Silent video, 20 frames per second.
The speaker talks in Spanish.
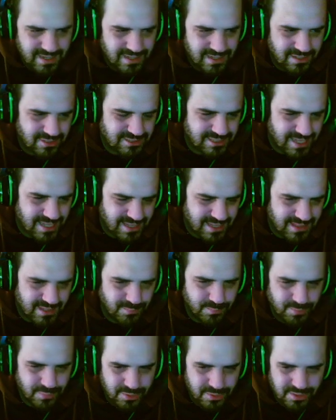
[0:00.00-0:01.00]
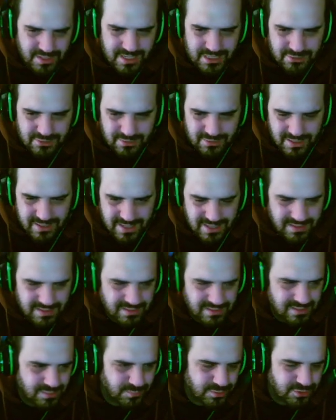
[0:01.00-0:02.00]
y no se hace por casualidad
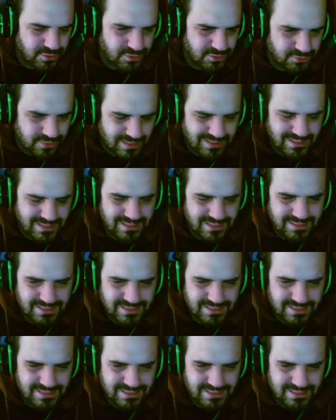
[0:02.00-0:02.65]
ni por suerte,